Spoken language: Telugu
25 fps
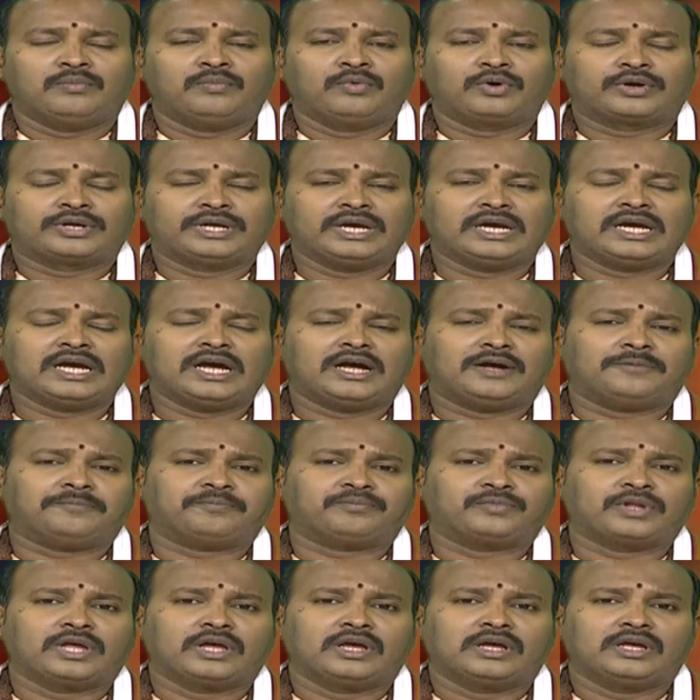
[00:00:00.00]
ముఖ్యంగా
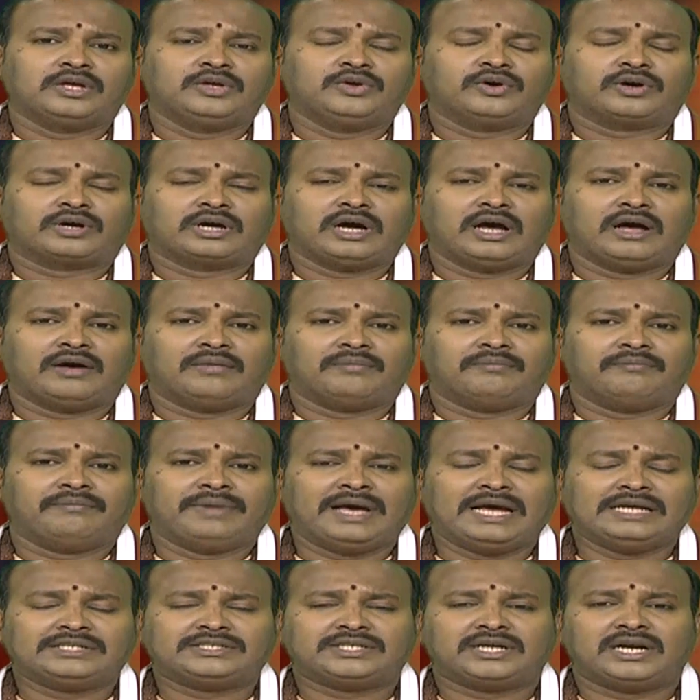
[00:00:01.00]
ఈ యొక్క
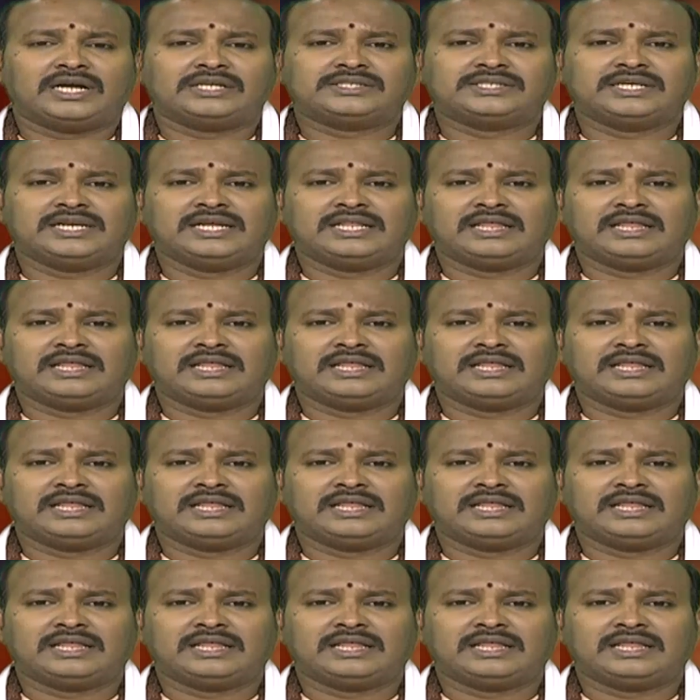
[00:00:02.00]
మేషరాశి